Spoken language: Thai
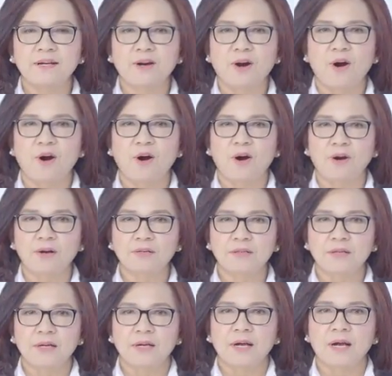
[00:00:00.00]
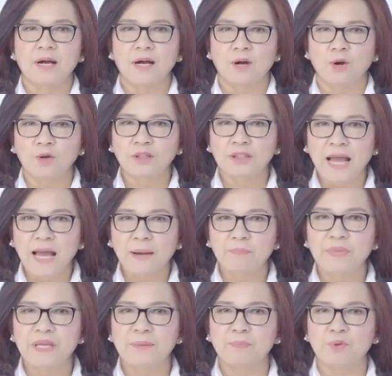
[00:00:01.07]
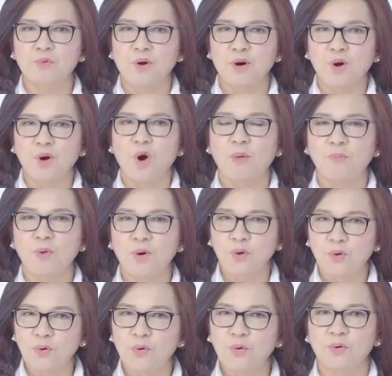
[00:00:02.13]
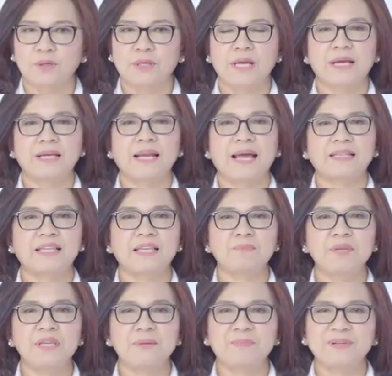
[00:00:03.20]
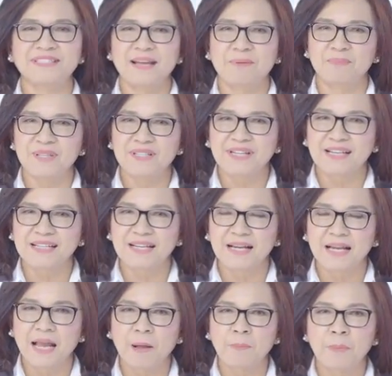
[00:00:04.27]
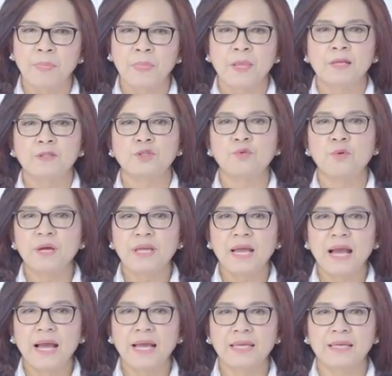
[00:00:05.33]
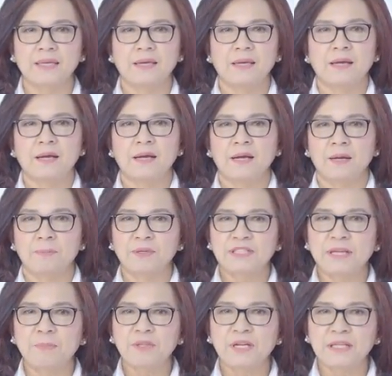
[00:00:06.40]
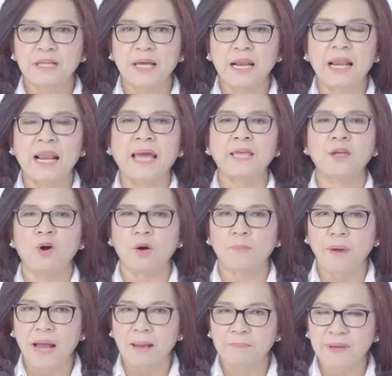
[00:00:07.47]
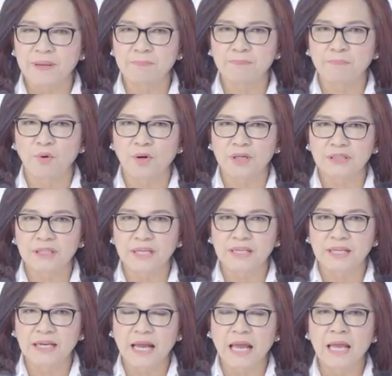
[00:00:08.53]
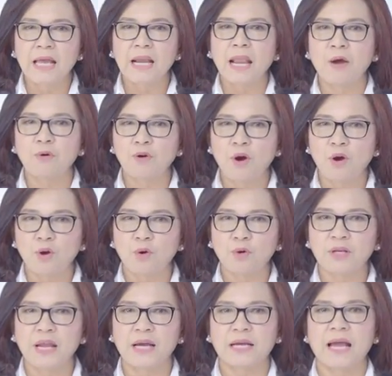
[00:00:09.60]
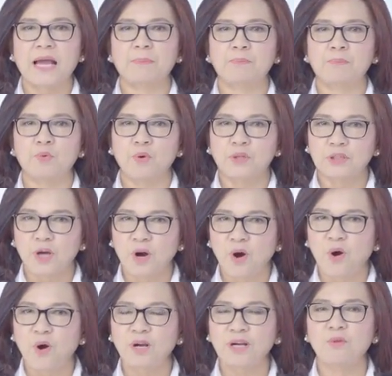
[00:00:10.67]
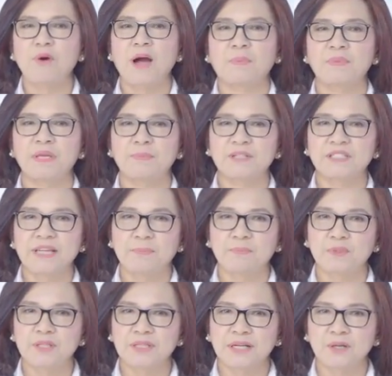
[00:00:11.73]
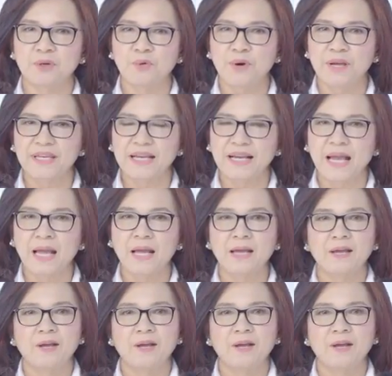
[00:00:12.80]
องของลดการบีบตัวของดลูกในขณะที่มีประจำเดือนนะคะช่วยให้ประจำเดือนไหลออกมาเป็นปกตินะคะแล้วก็ลดอาการปวดท้องระหว่างมีประจำเดือนด้วยนะคะ